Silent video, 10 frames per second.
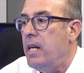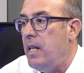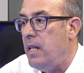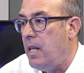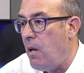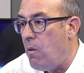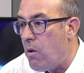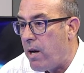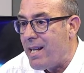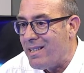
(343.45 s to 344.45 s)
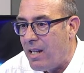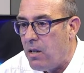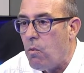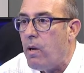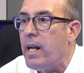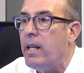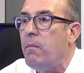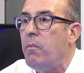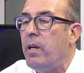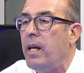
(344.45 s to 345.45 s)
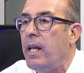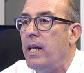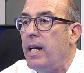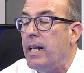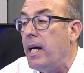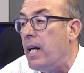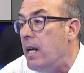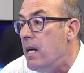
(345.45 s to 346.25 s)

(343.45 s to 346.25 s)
y desde luego rechazando cualquier tipo de, ataque.